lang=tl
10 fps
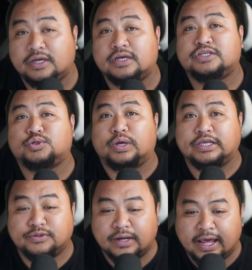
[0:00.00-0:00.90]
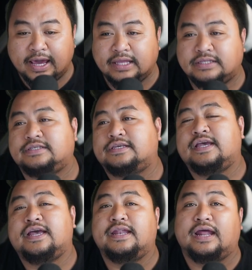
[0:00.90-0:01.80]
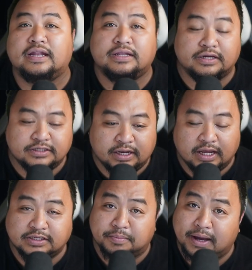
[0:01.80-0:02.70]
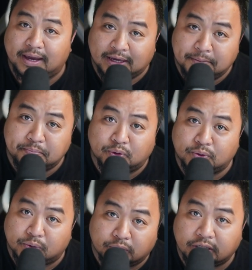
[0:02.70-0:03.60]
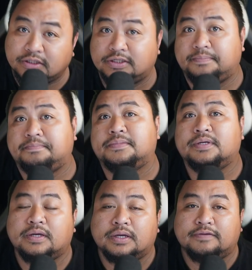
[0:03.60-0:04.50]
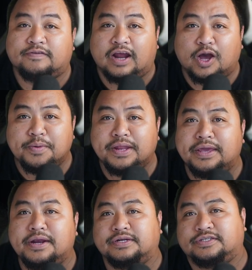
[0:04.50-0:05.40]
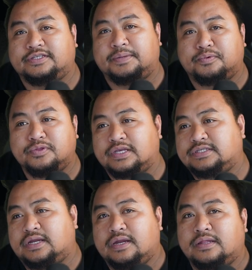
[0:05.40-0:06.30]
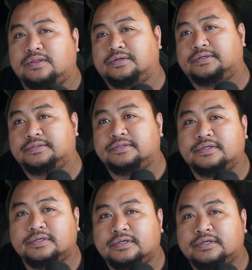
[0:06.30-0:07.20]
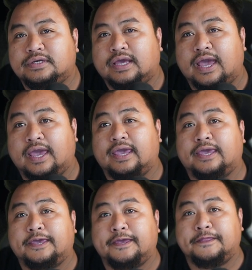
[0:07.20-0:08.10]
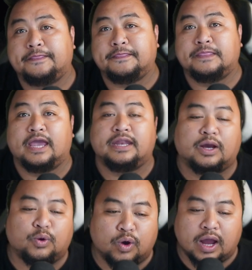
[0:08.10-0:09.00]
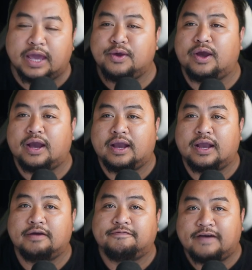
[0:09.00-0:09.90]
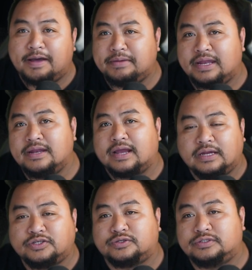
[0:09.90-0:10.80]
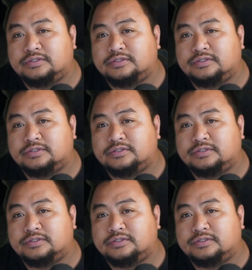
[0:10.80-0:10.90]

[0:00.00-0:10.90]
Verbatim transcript: so ang Israelites na under sila sa mga Ehipto or Egypt for how many years napunta sila dito kay dahil dako kayo nga famine kalisod